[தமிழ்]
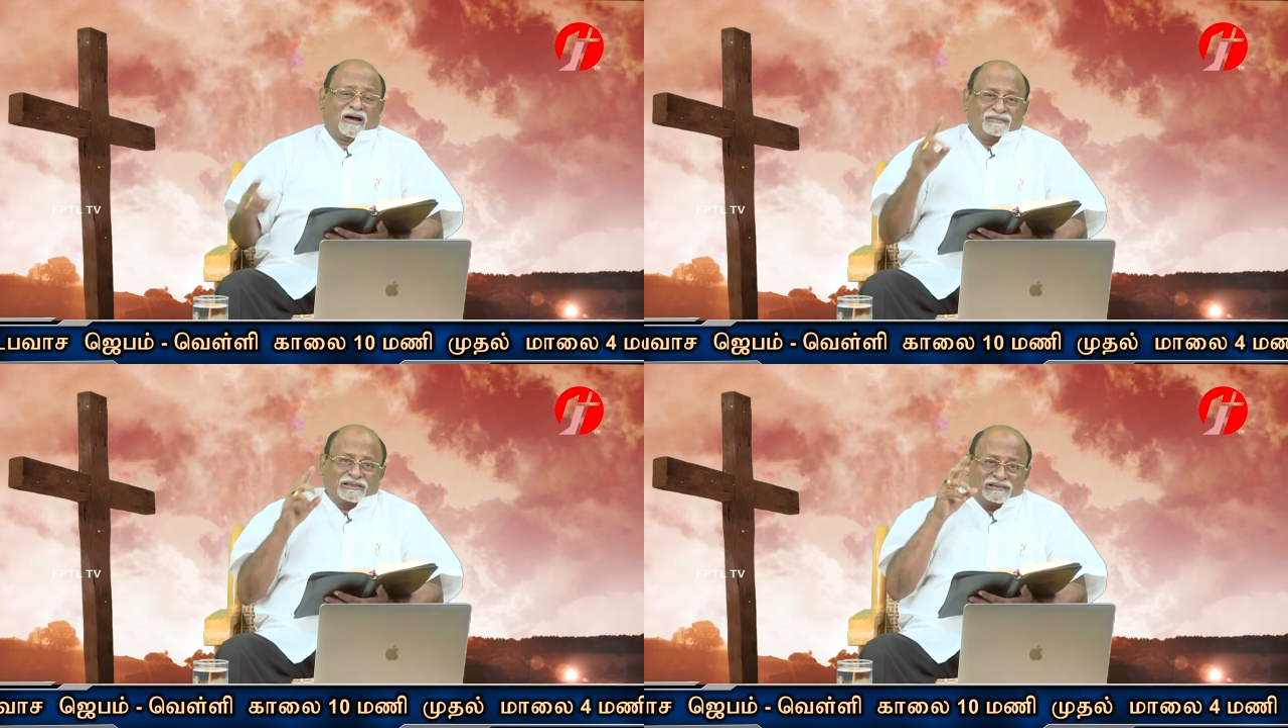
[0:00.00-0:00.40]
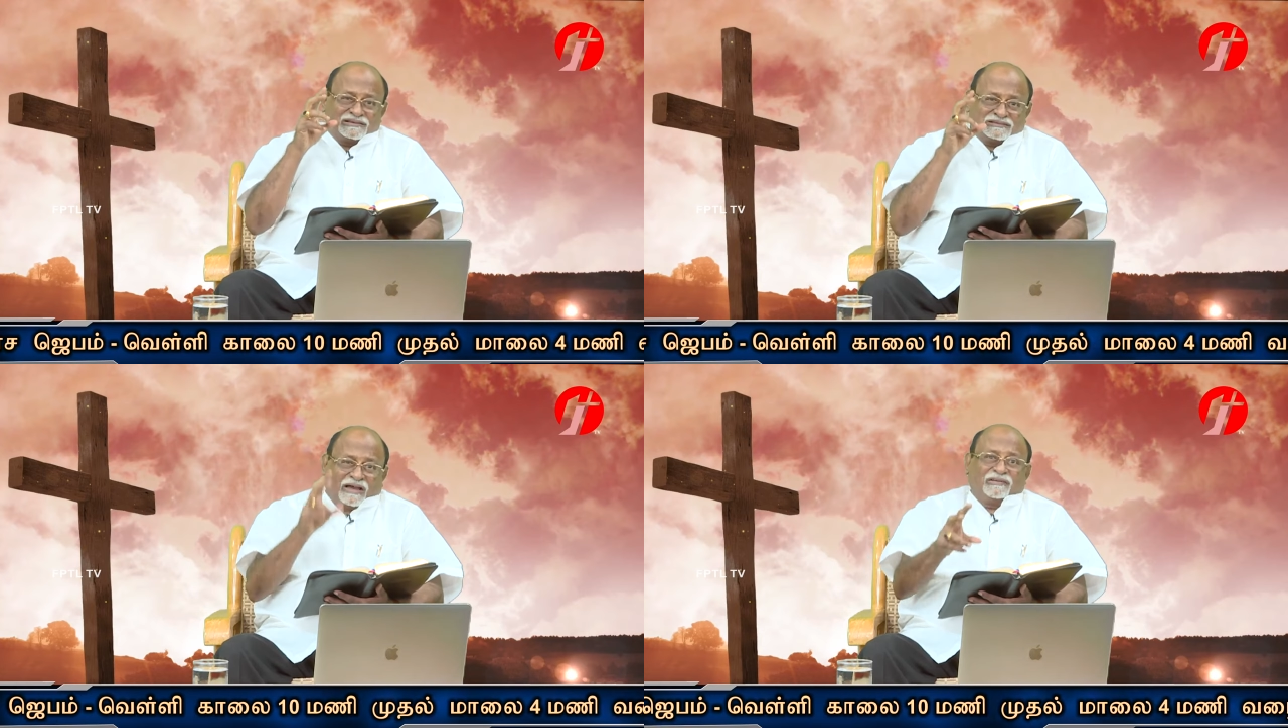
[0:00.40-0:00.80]
அவரை
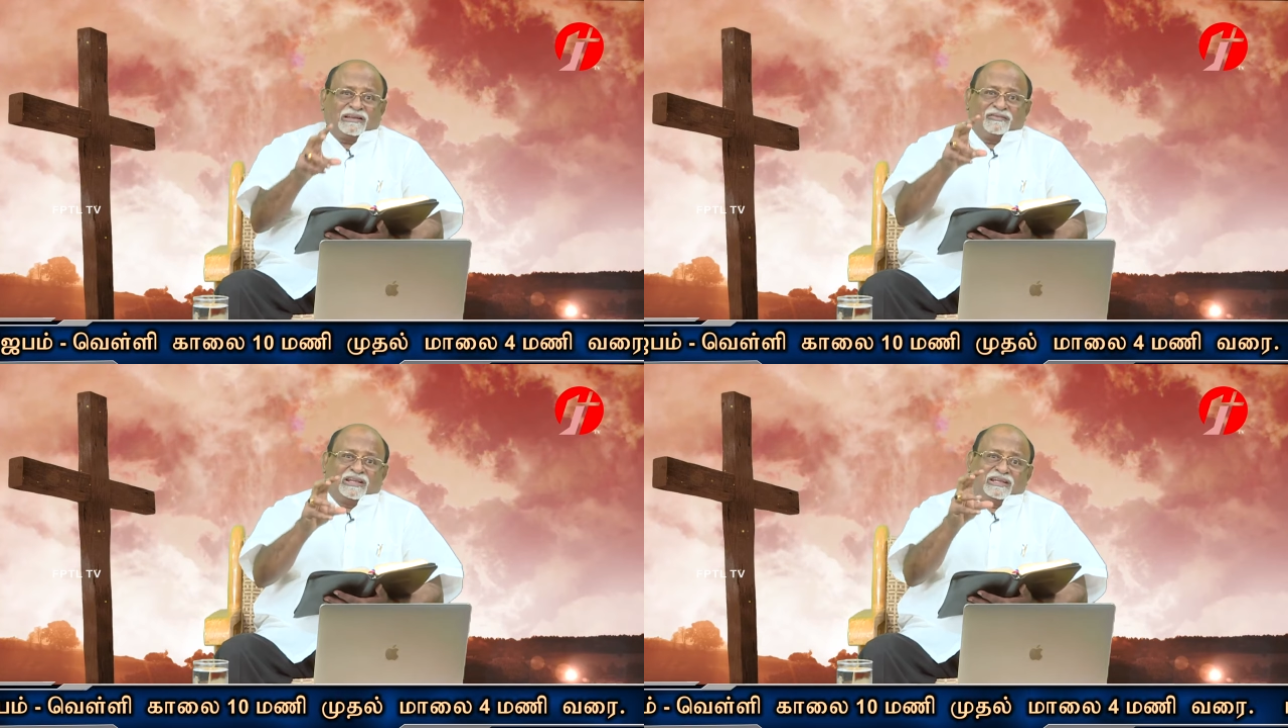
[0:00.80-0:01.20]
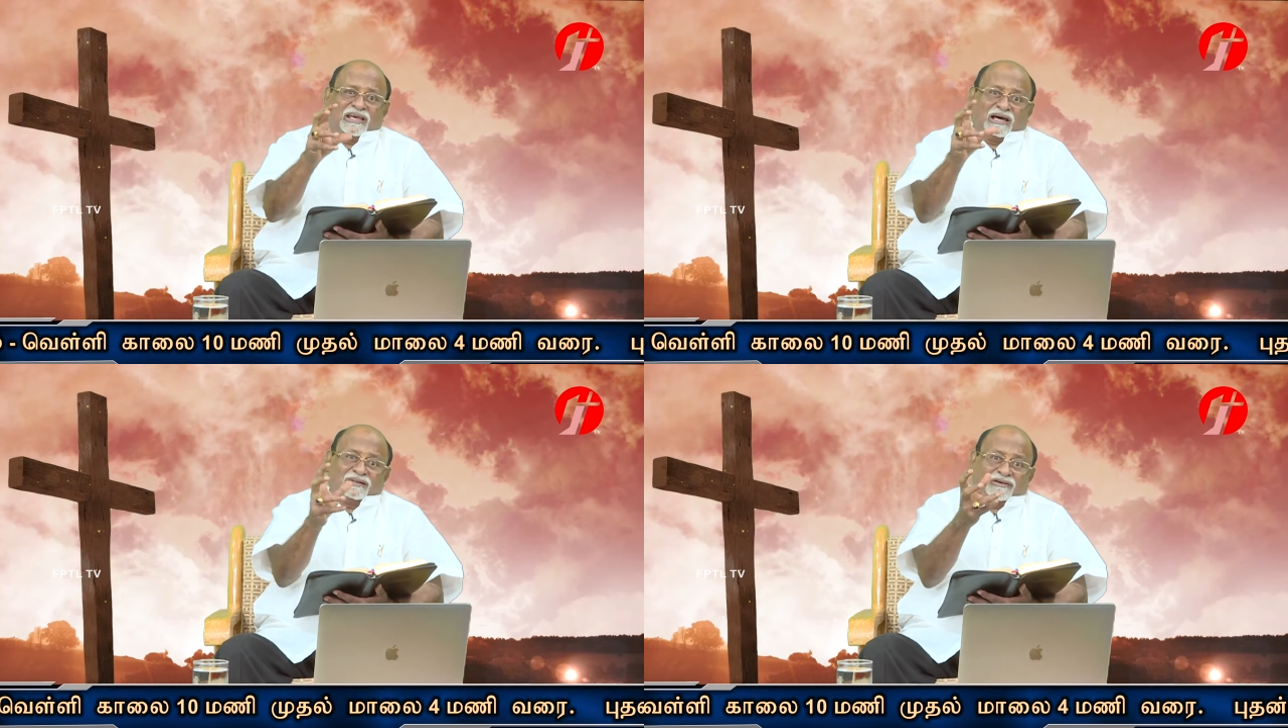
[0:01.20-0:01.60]
தவிர வேற
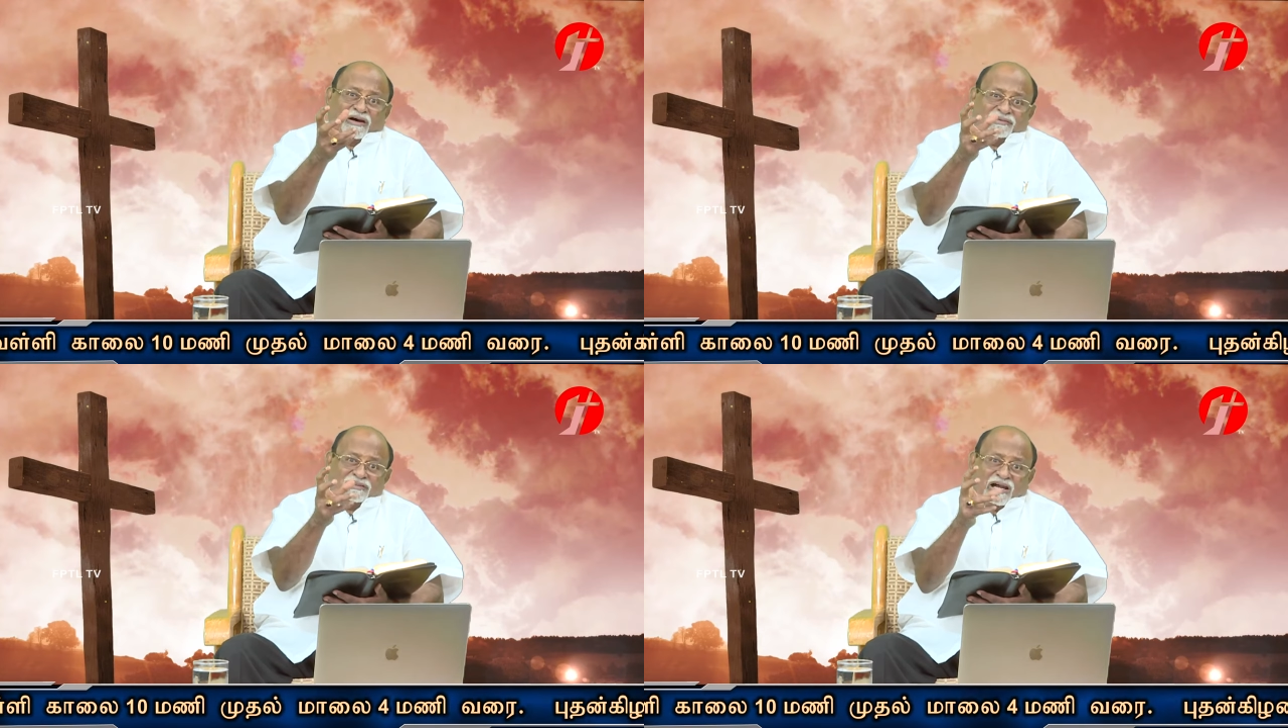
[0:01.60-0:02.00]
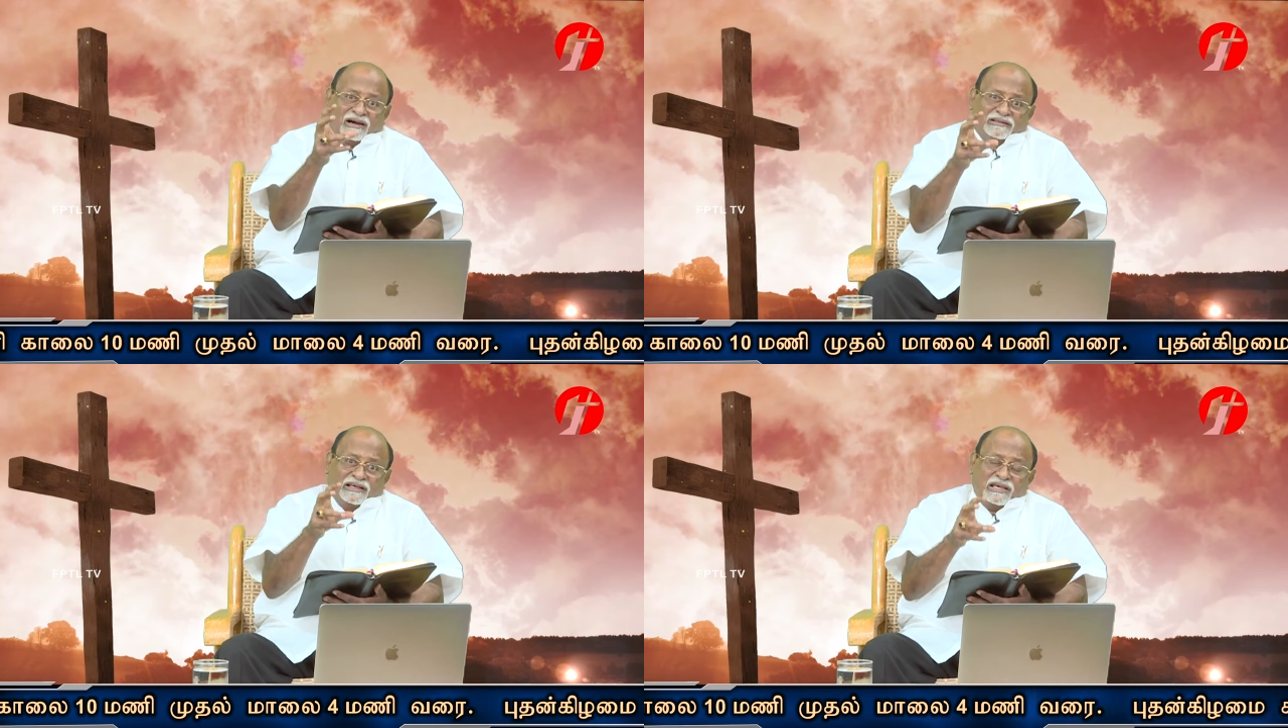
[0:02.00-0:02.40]
யாரும் அவருக்கு
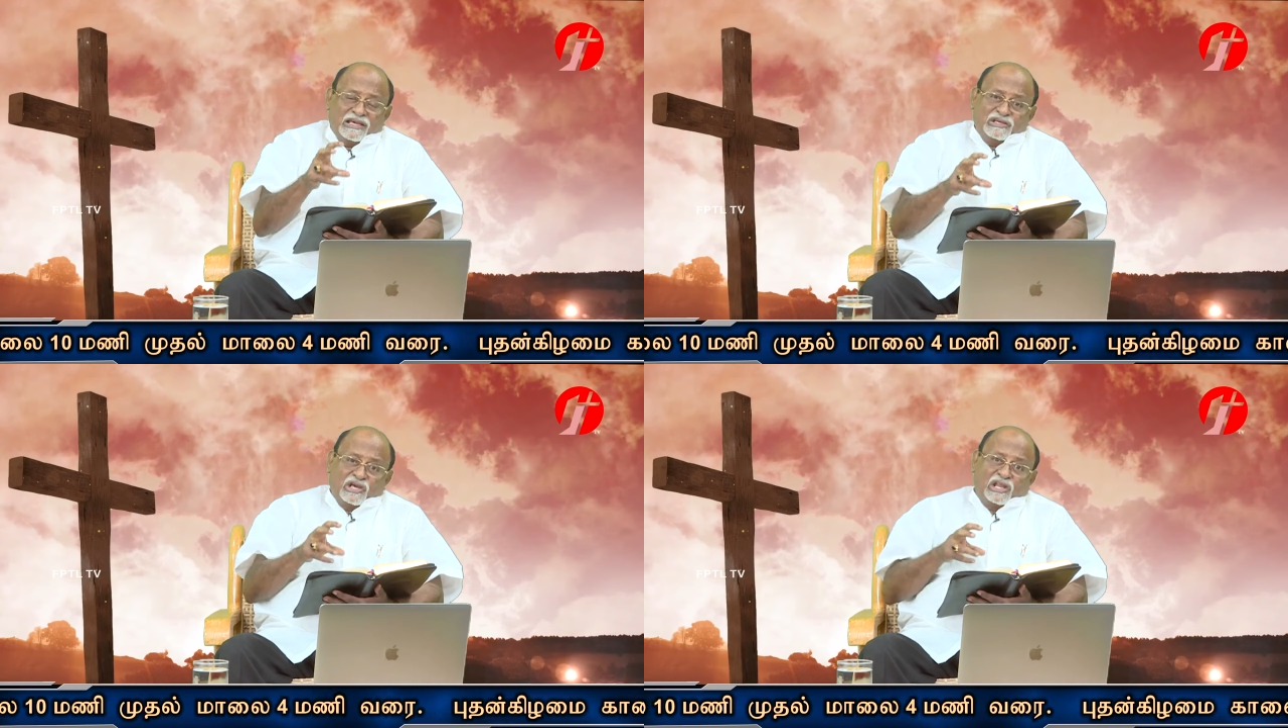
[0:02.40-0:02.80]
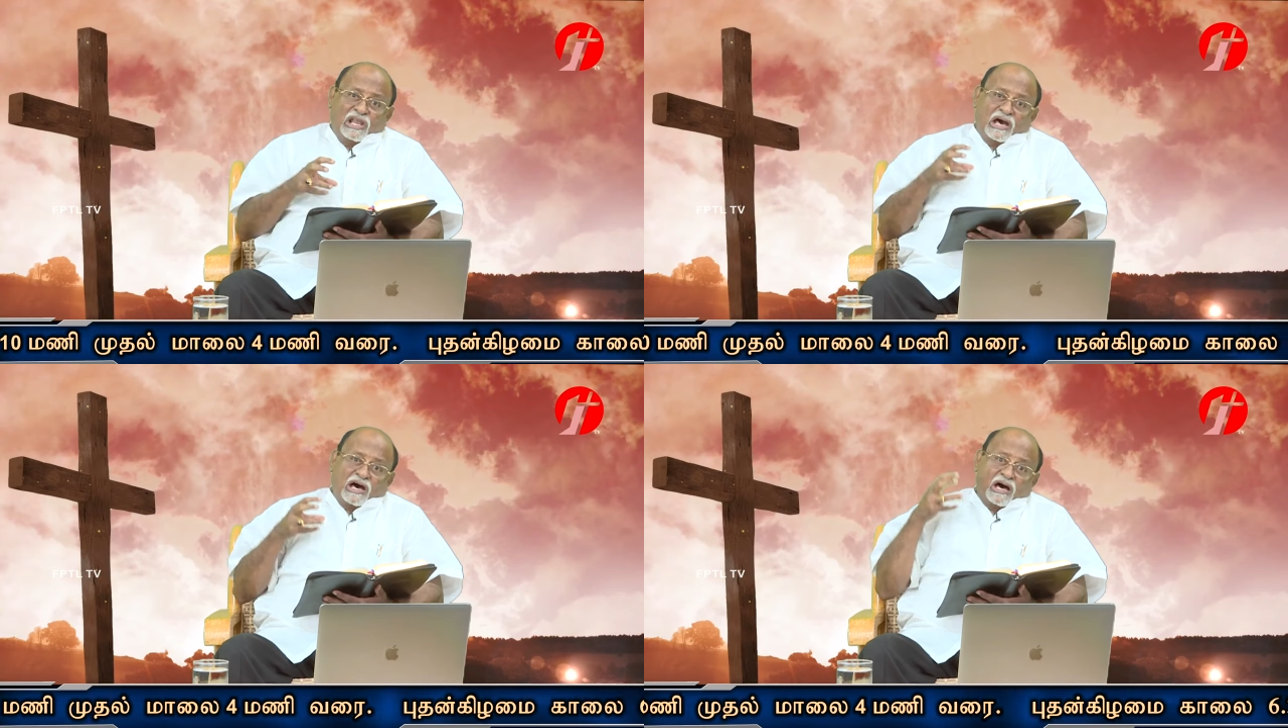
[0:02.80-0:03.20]
அந்த
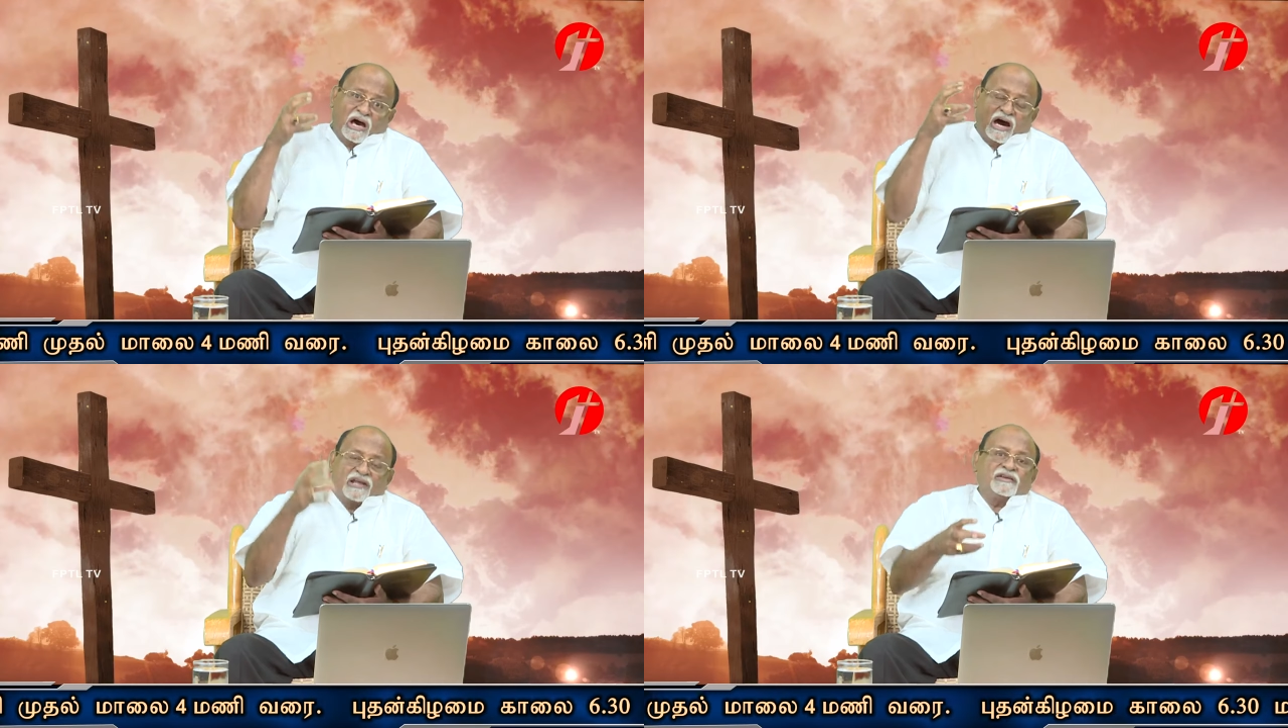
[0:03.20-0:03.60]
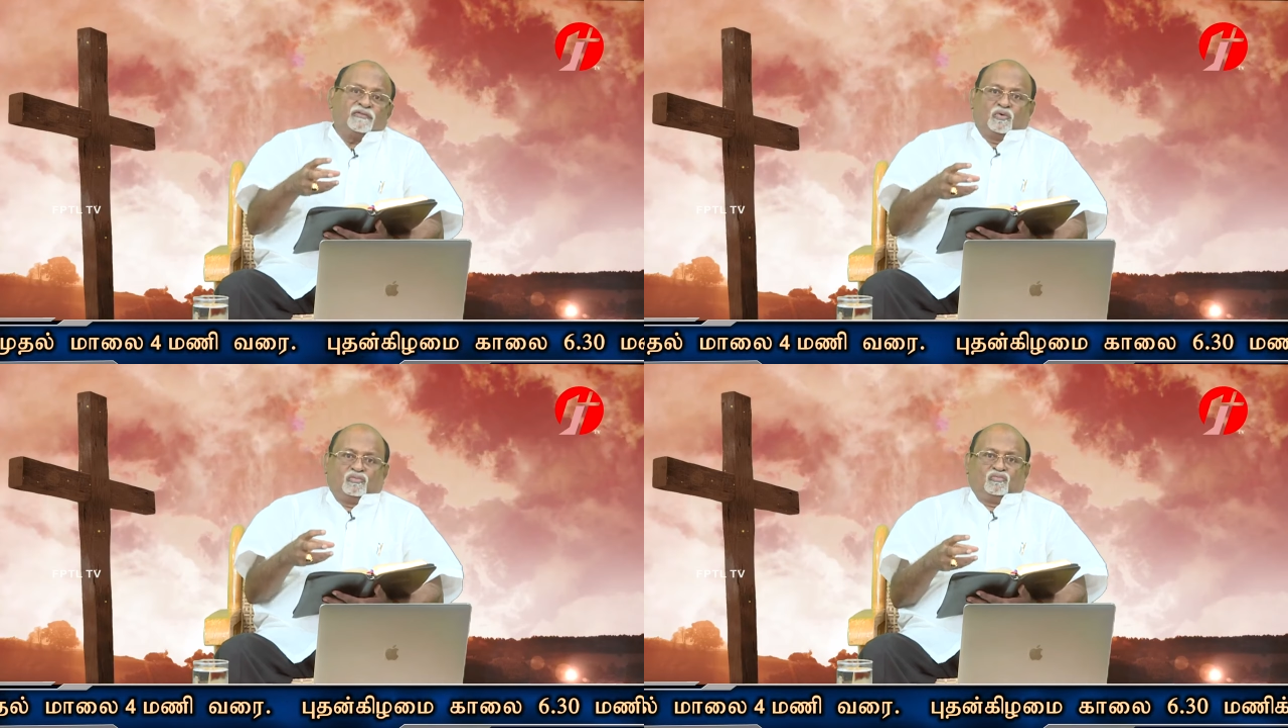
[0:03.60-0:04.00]
எல்லா
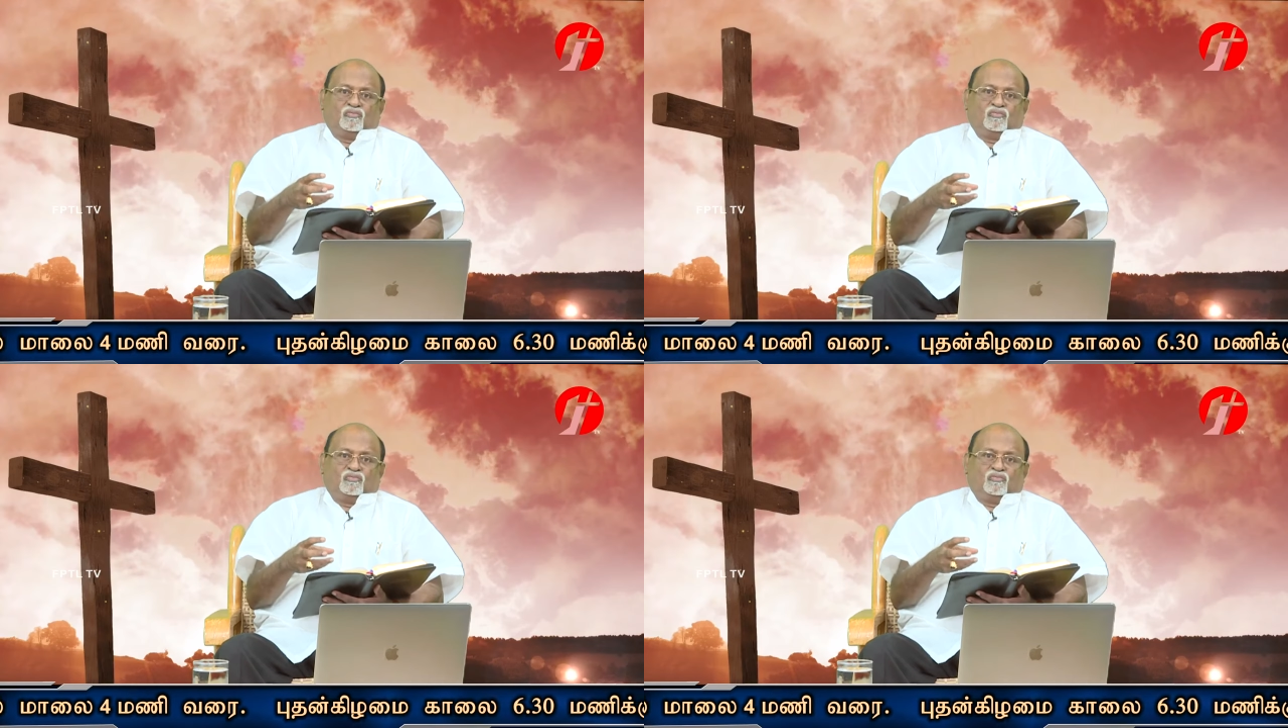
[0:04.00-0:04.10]
அறிவும்